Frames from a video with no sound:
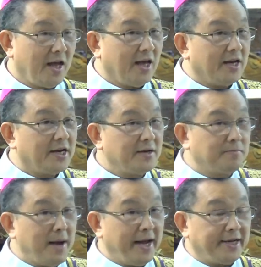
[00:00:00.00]
Đức
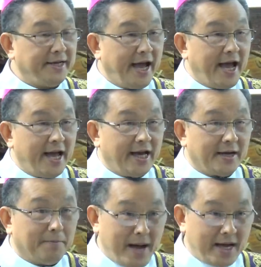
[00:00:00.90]
Maria
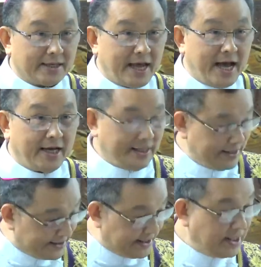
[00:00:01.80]
mang thai
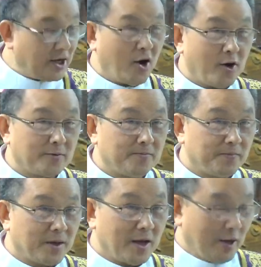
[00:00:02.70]
sinh con
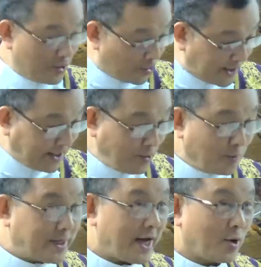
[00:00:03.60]
rồi Thánh Du
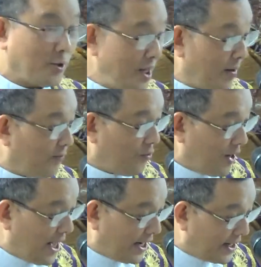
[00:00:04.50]
Xe có nhiệm vụ
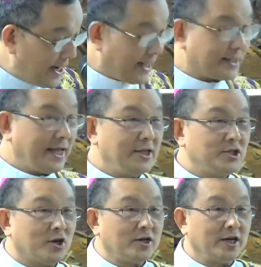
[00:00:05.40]
là đặt tên
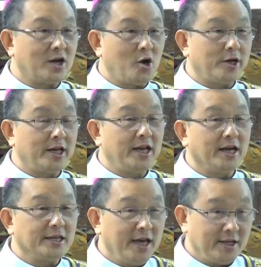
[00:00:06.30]
cho người con lấy là
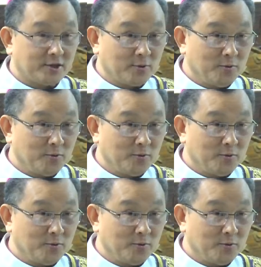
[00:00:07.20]
giê Giêsu.